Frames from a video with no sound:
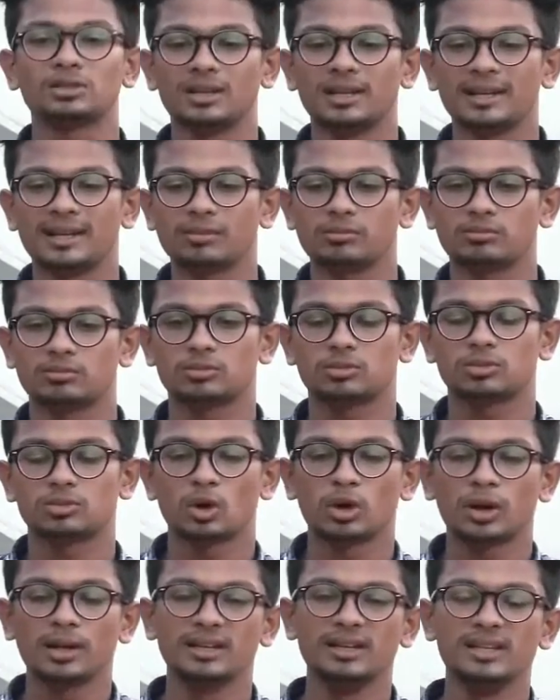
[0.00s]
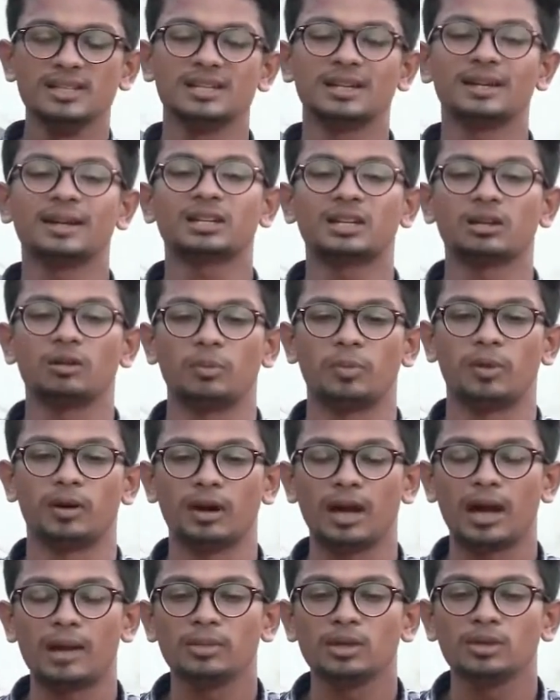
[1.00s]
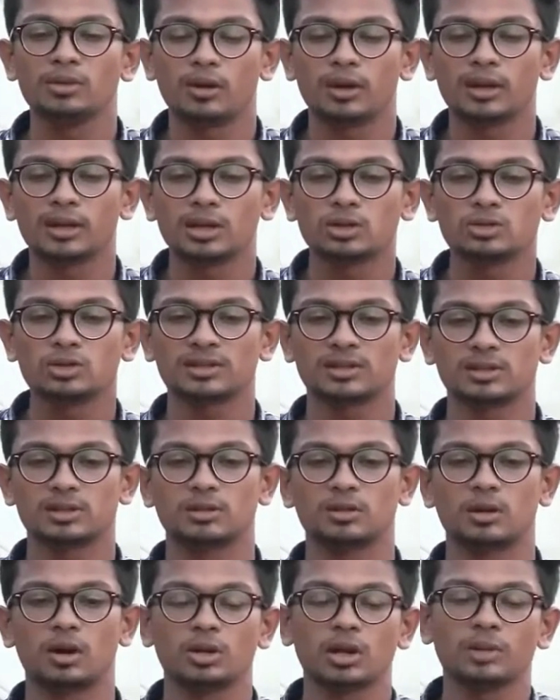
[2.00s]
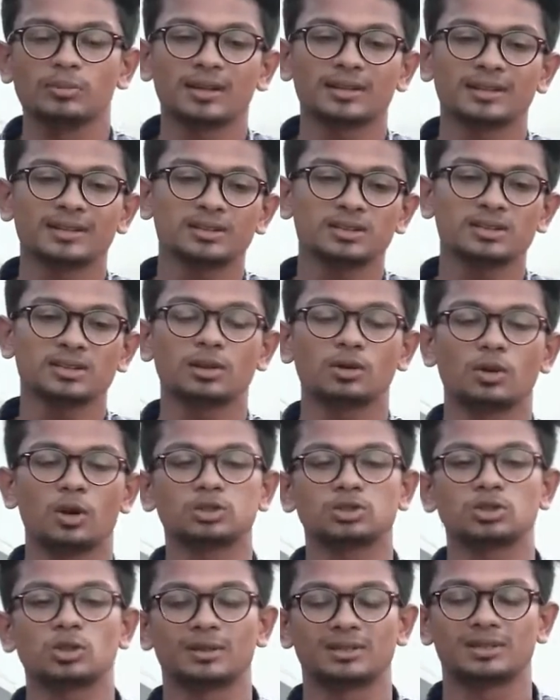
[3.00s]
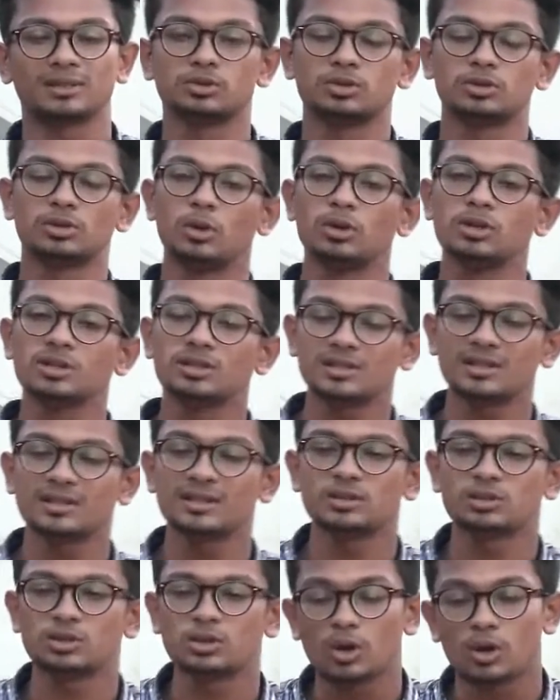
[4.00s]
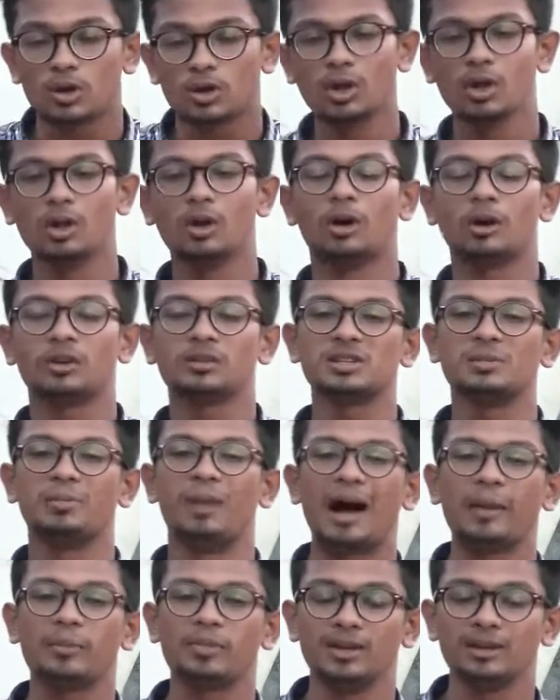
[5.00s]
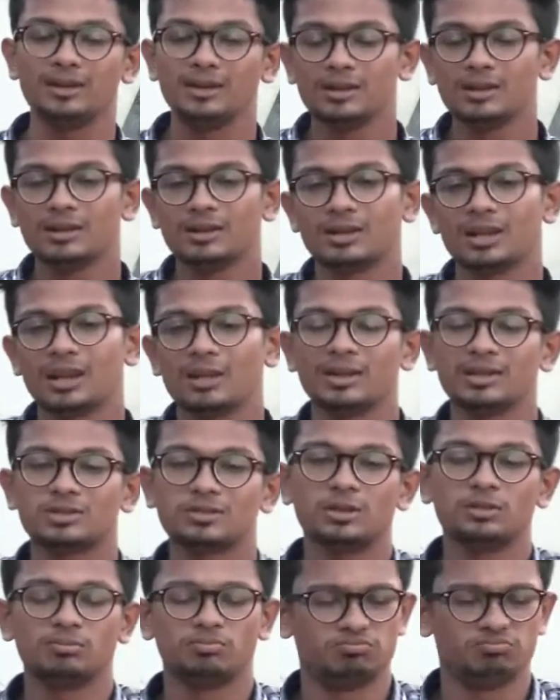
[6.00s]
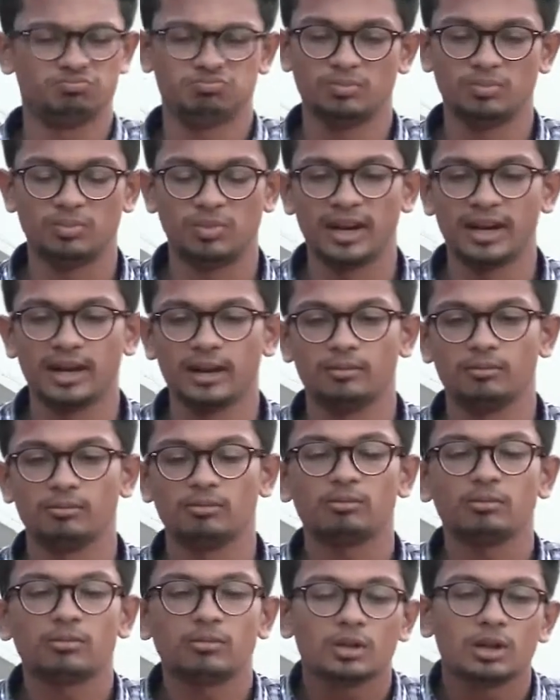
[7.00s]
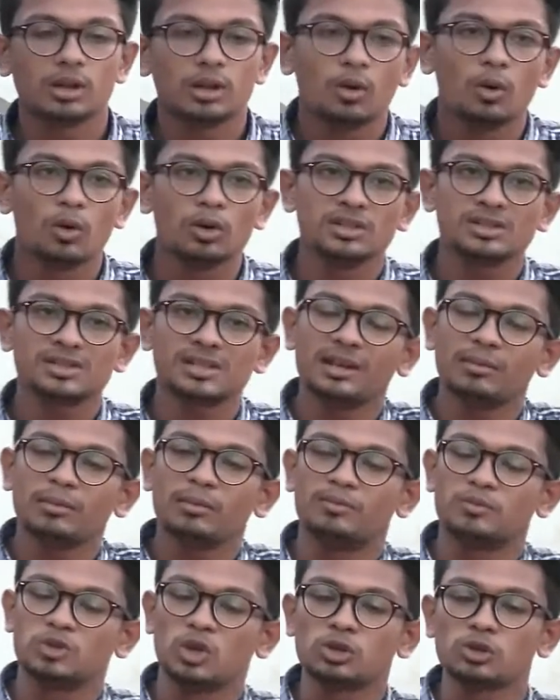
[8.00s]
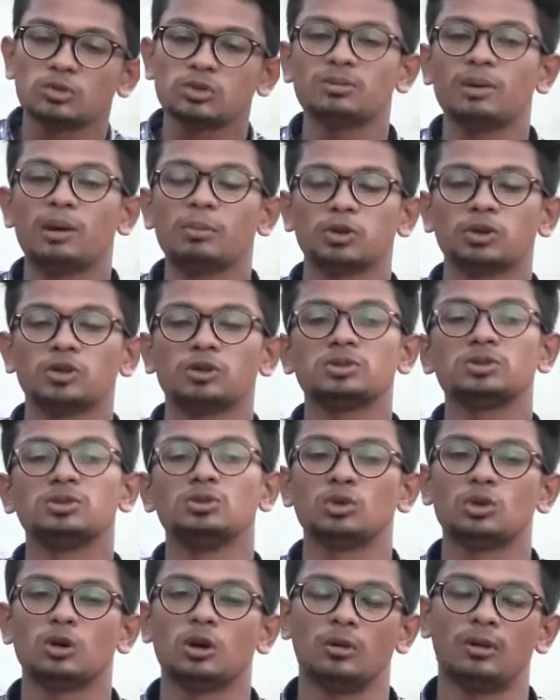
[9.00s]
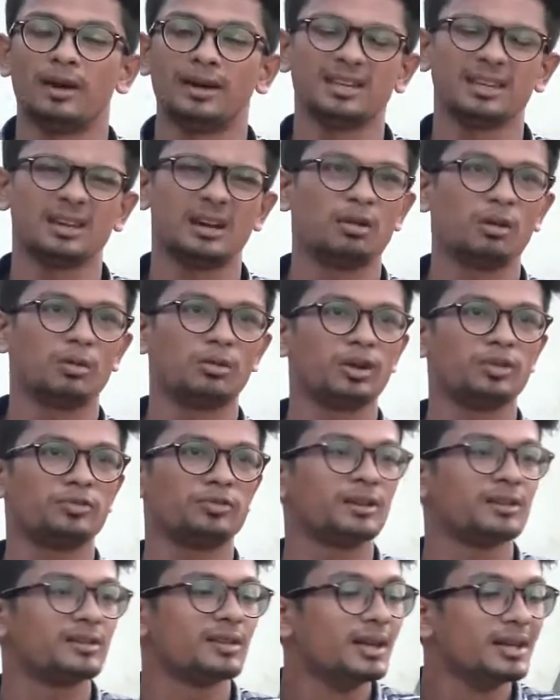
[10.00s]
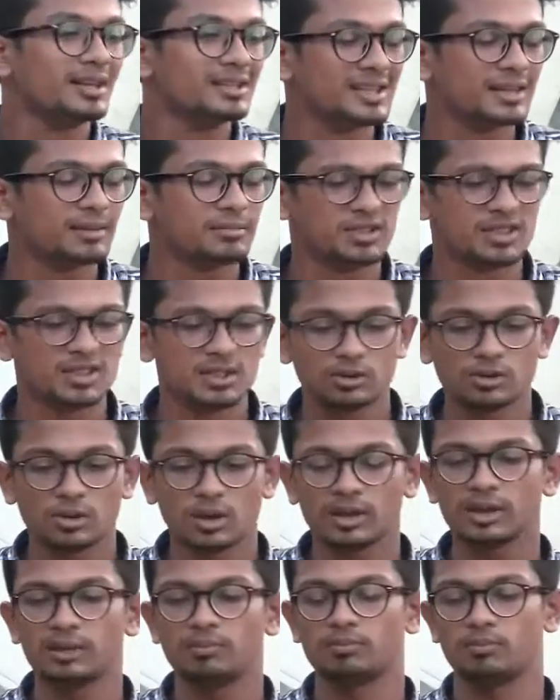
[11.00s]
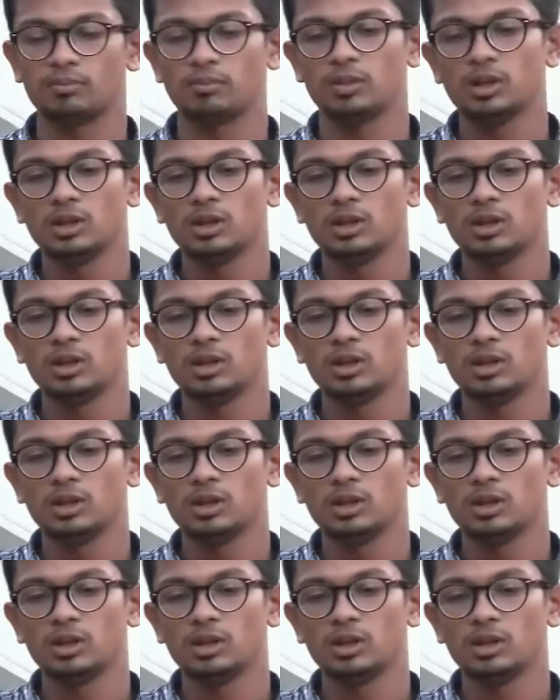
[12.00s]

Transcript: আসলে এটা টোটালি নিজের একটা ব্যাপার আমি অনেক কিছু আছে হয়তো আমি একটা জিনিস নিয়ে কষ্ট পাচ্ছি আমি ওই জিনিসটা নিয়ে যদি অনেক কিছু ভাবি তাহলে আমি অ্যাকচুয়ালি মানে ওই জিনিসটা নিয়ে আমি যত বেশি ভাবো তত বেশি দুঃখ হবো আই থিঙ্ক আমার মনে হয় ফ্রেন্ডস যে জিনিসগুলো নিয়ে